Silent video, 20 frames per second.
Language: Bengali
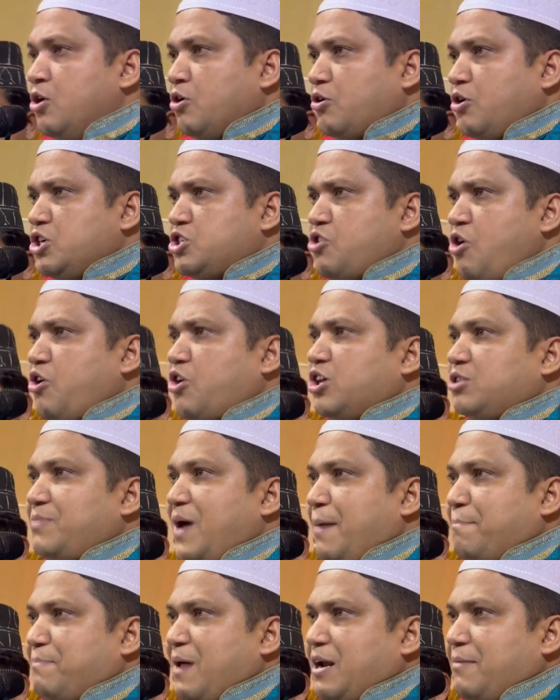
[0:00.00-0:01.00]
ওই শকত
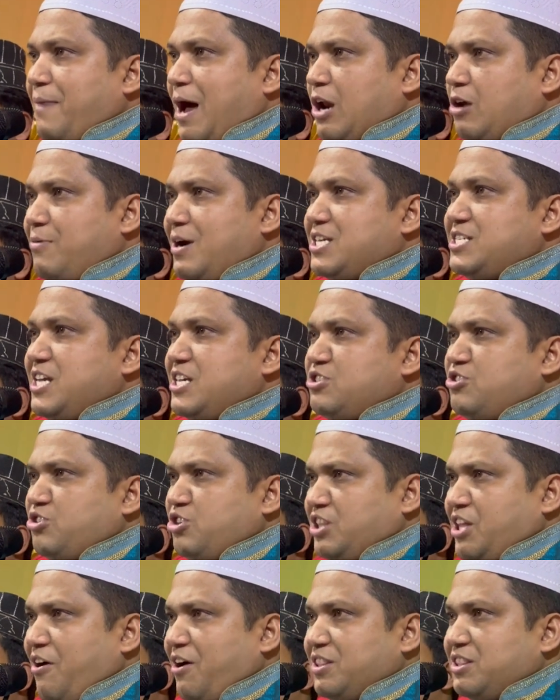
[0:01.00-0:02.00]
ভাই আপনারা ভালোবাসি এই জন্য
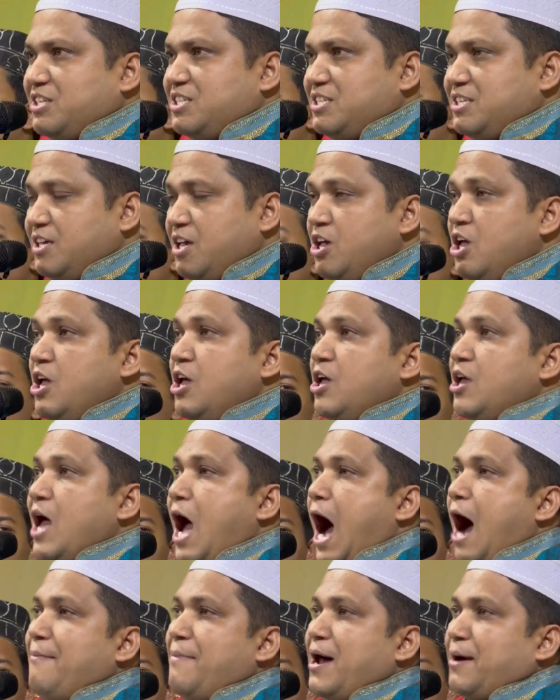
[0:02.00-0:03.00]
দাওয়াত দিছি
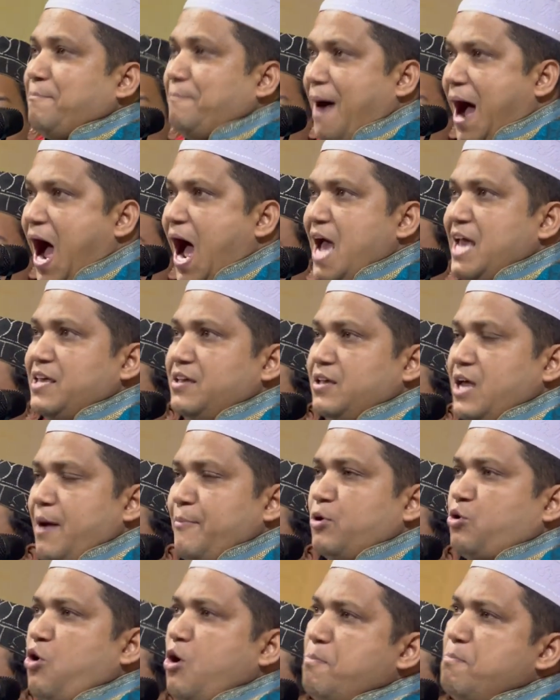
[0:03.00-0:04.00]
আমার ভাই
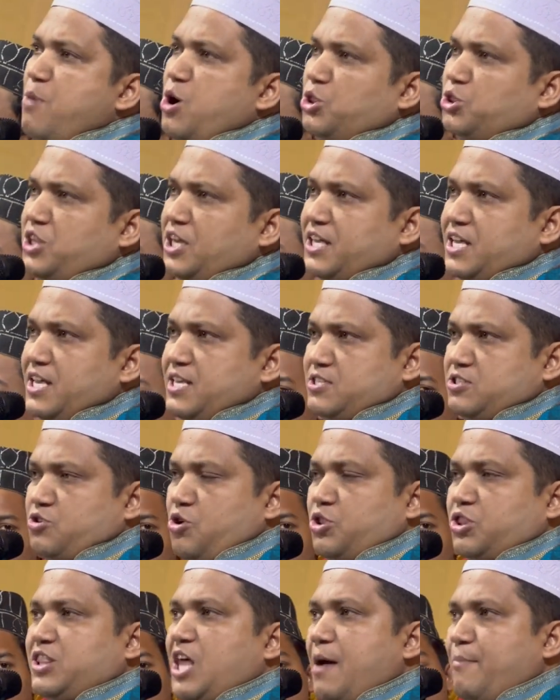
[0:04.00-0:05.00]
আমি খুব মন থেকে
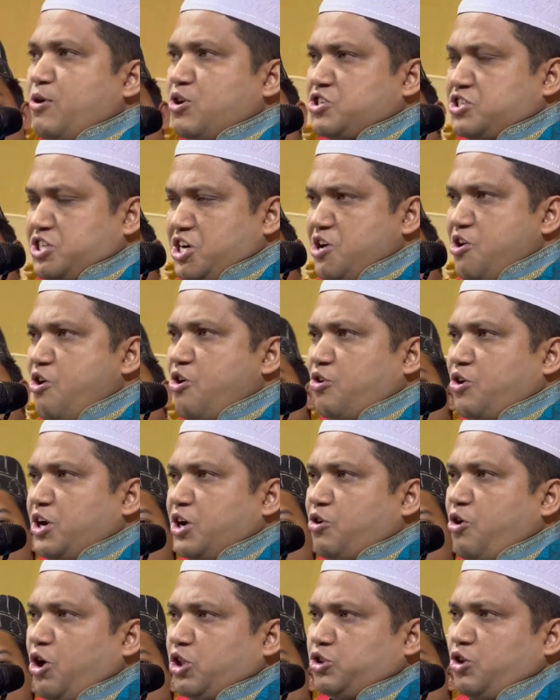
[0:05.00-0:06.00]
শ্রদ্ধা এবং স্নেহ করি
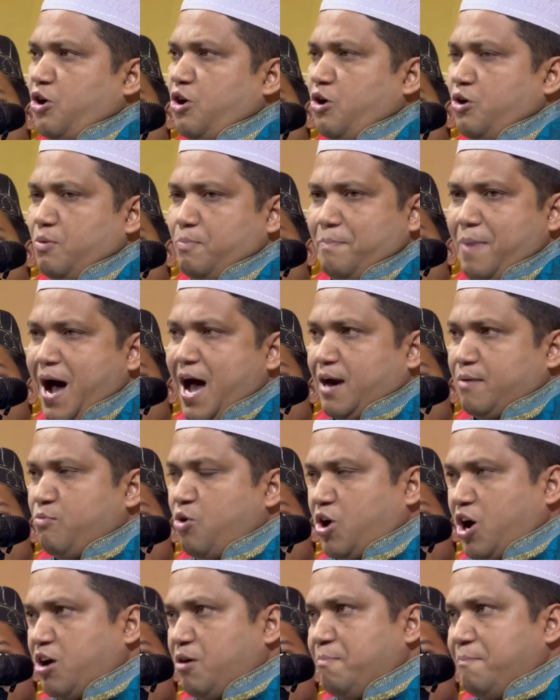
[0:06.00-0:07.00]
গতবার
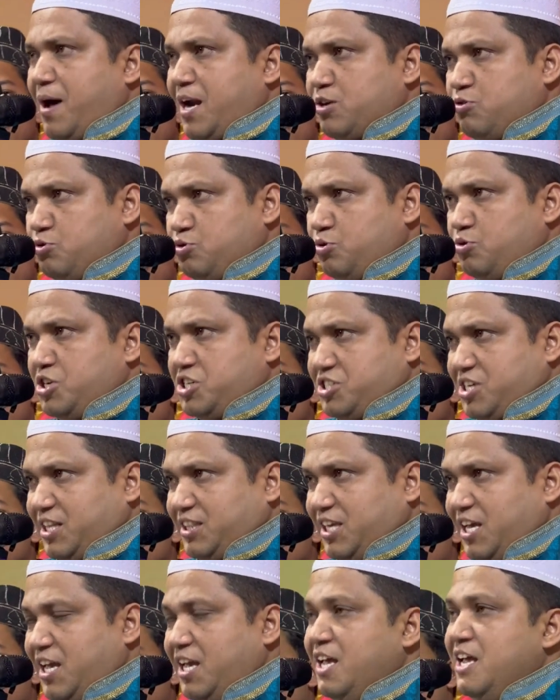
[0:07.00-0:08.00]
মোকারম্বারি হুজুরের
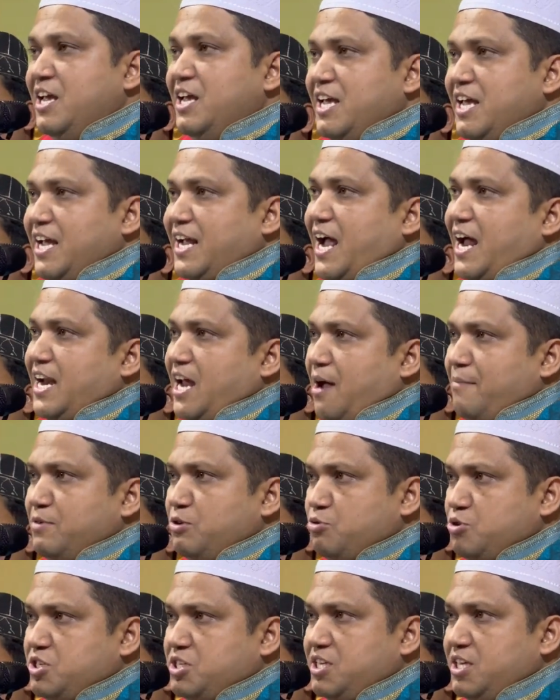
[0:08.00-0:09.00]
সাথে এখানে আমি
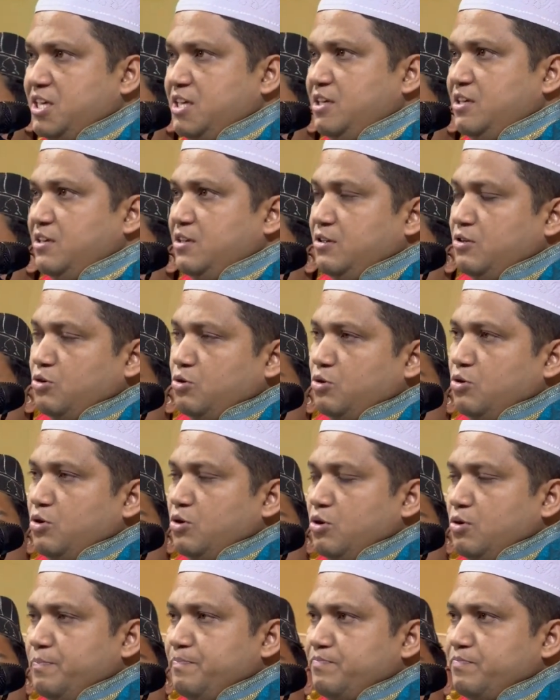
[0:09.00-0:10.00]
উঠছি
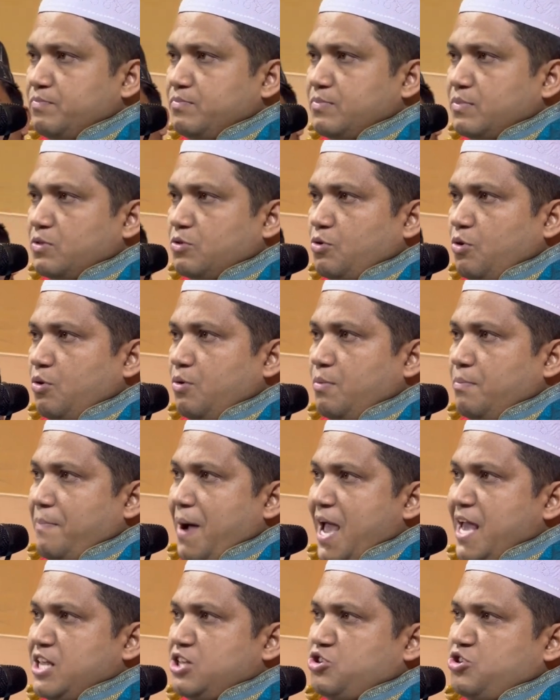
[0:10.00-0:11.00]
তো
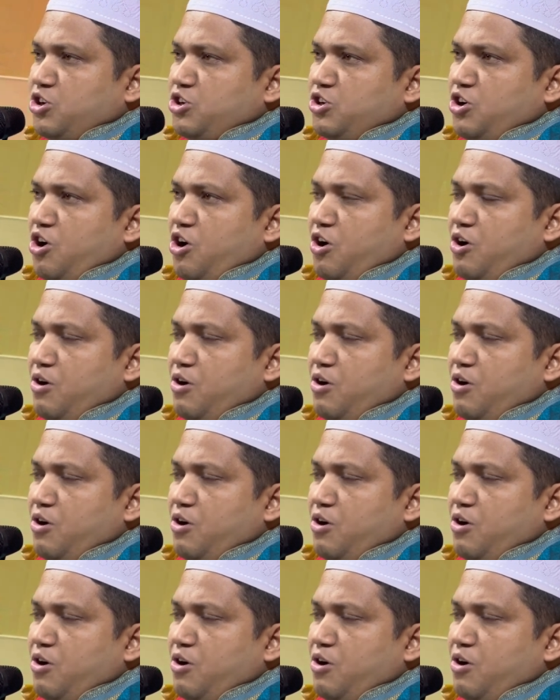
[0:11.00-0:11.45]
ভাইয়ের জন্য